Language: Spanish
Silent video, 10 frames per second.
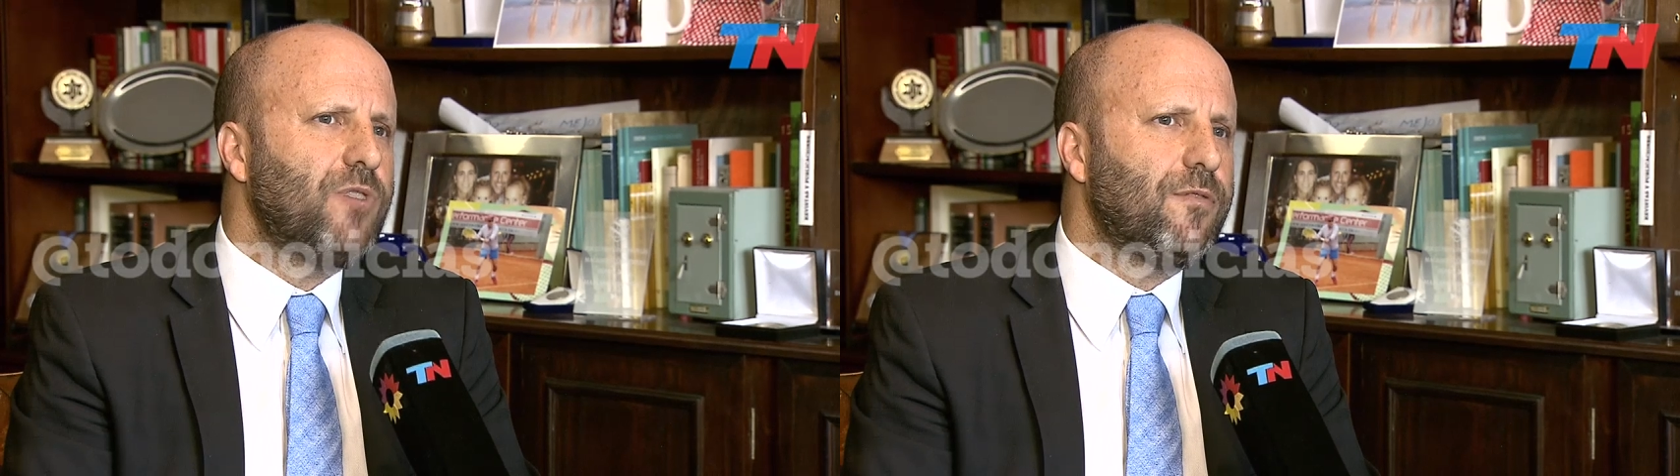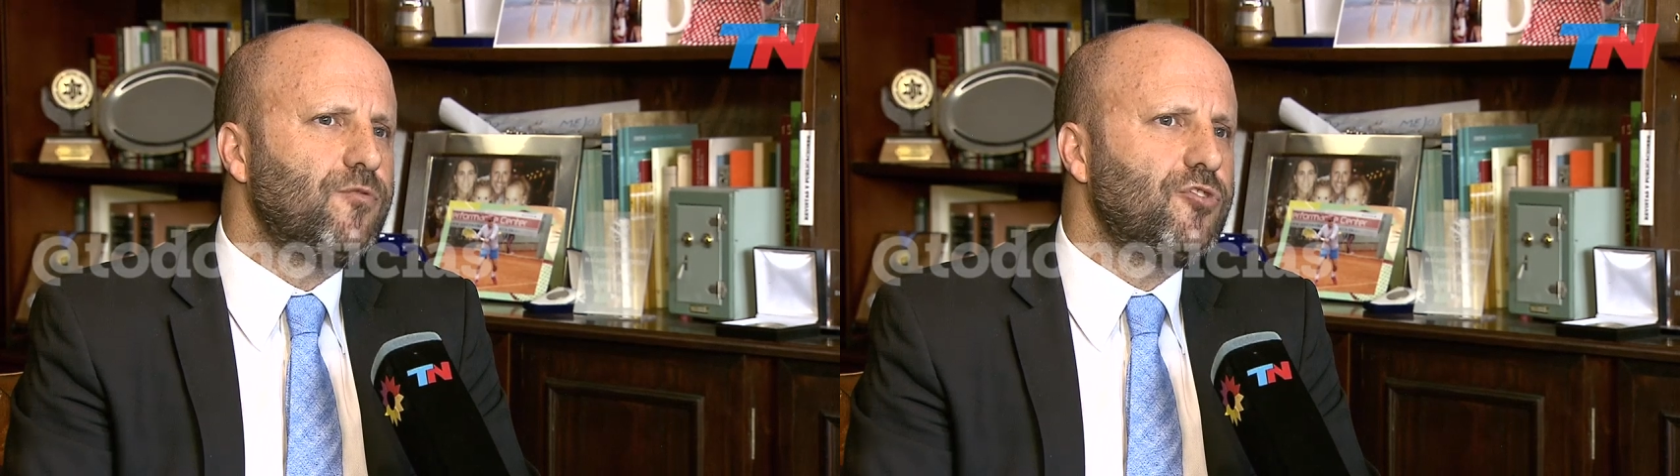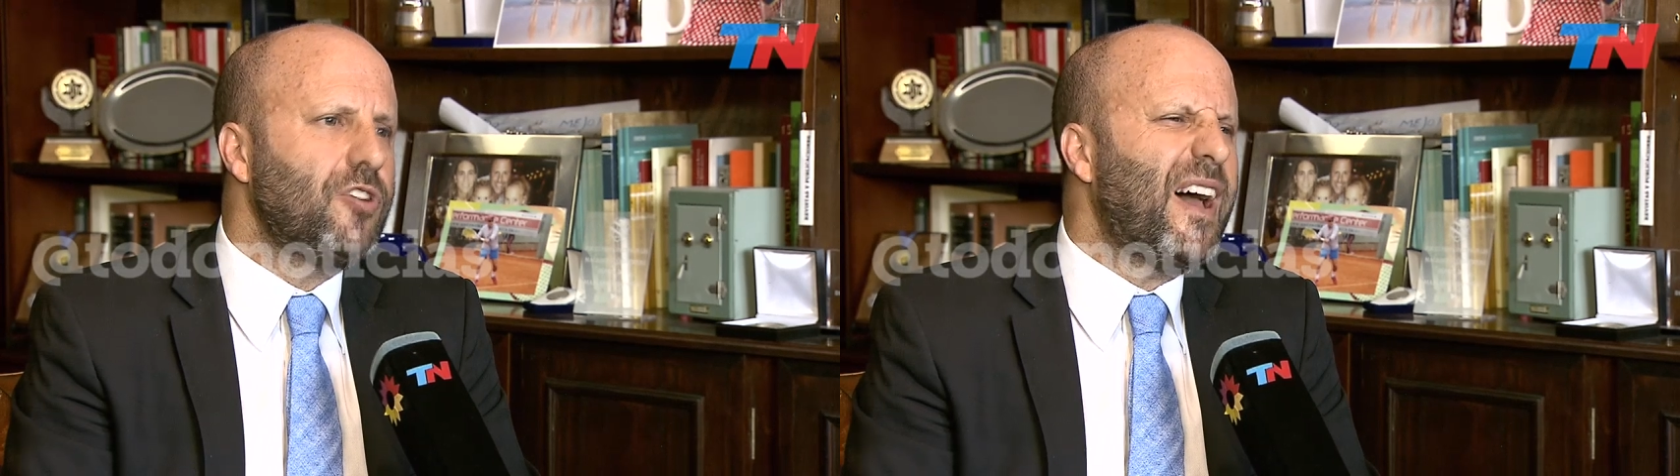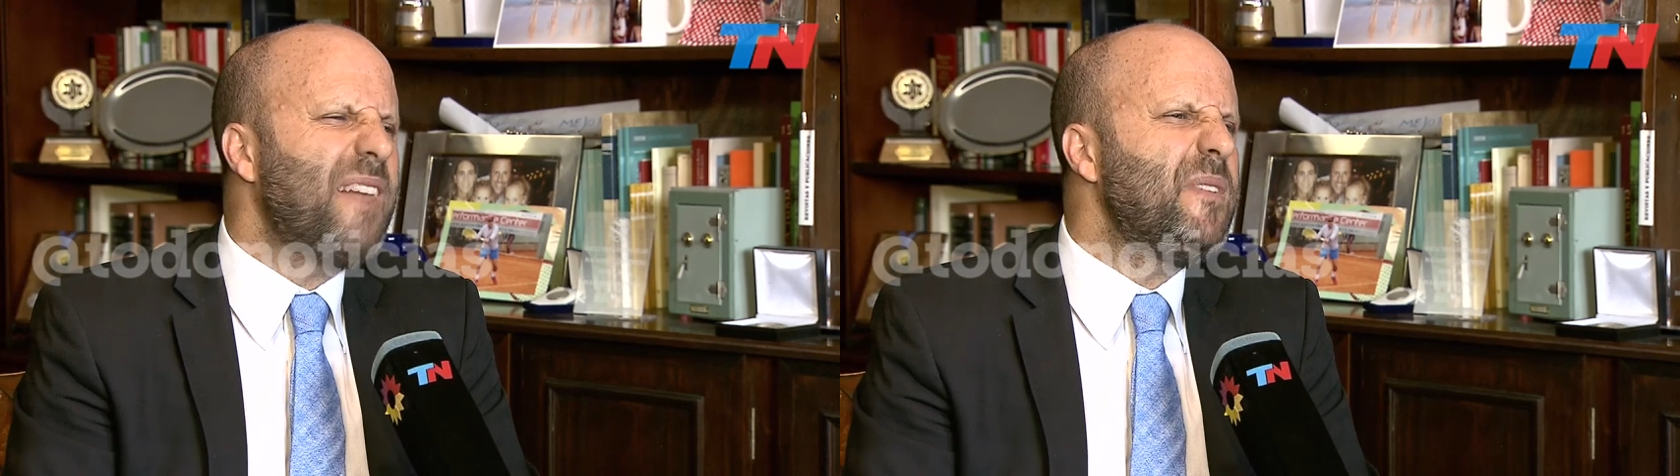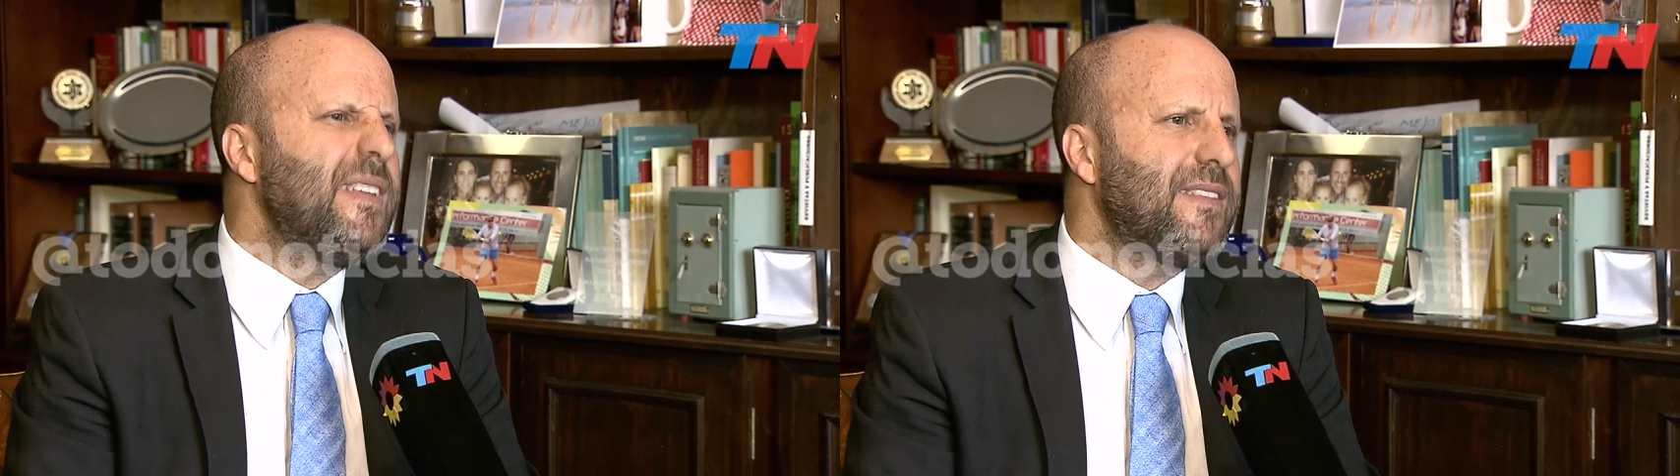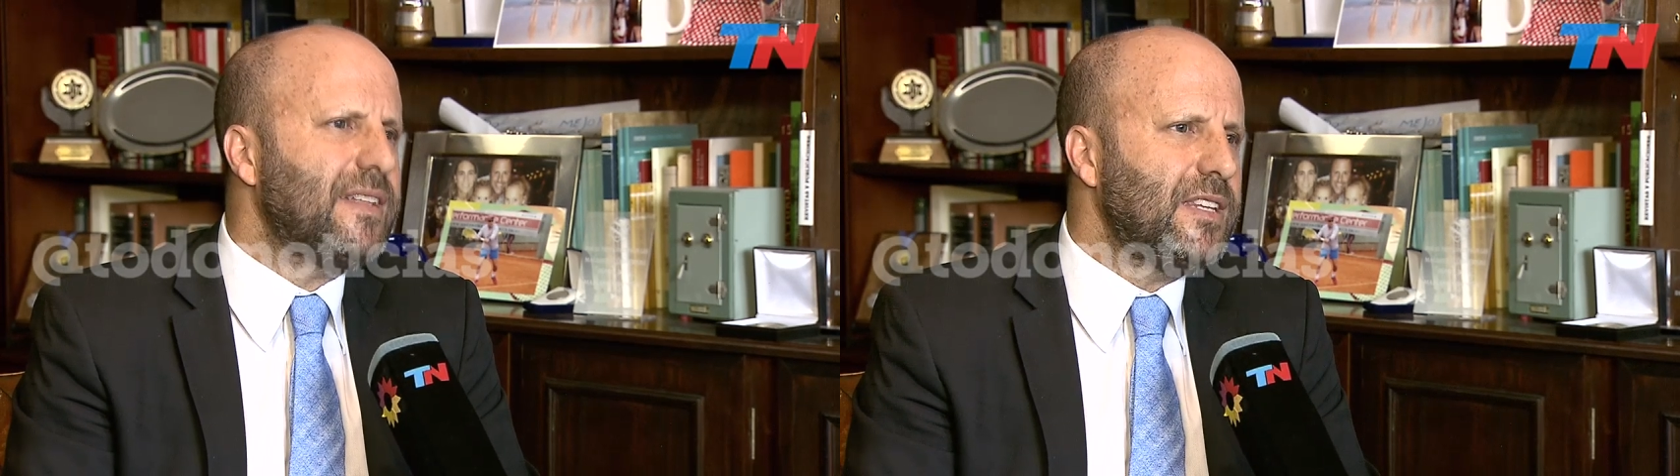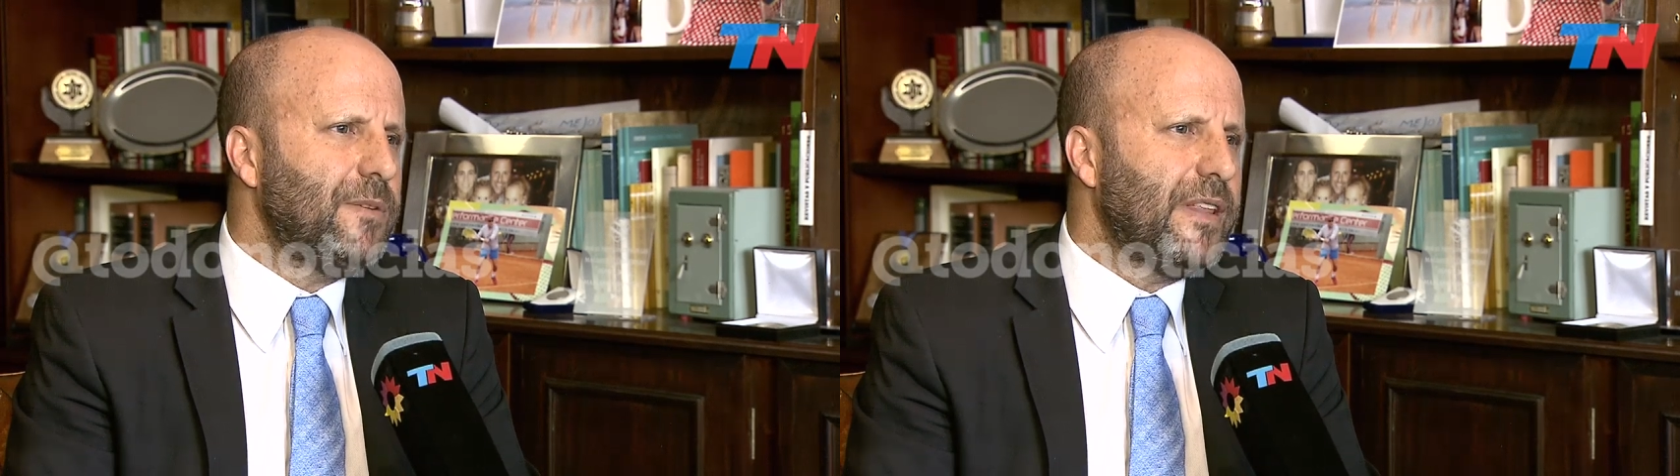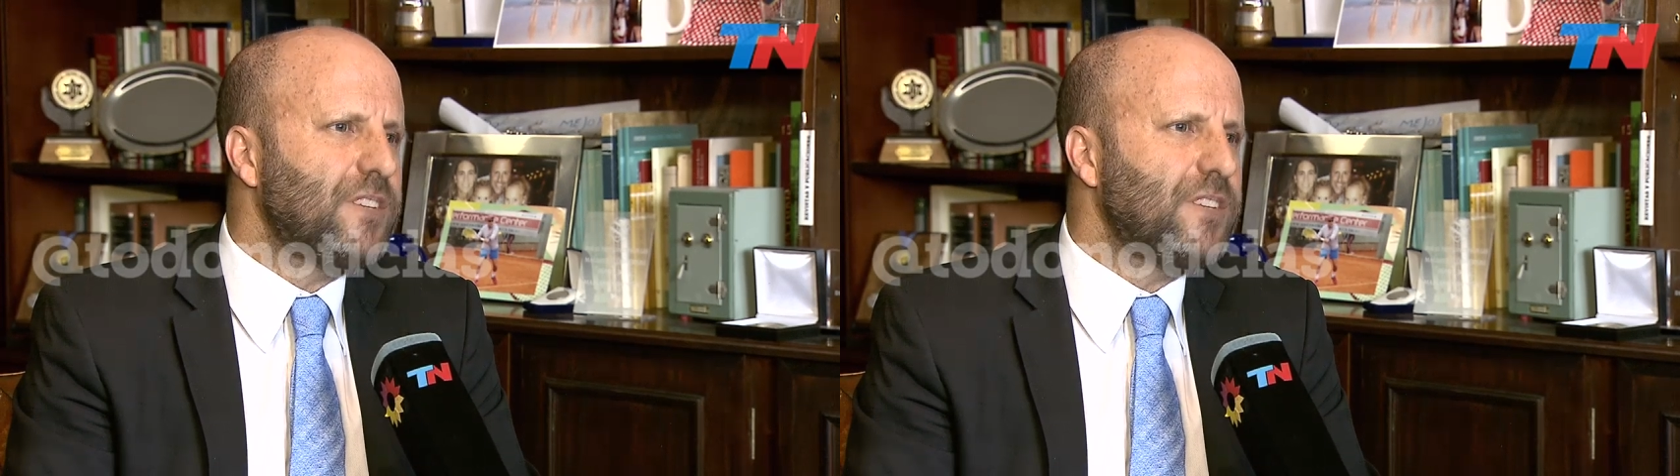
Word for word: una función administrativa,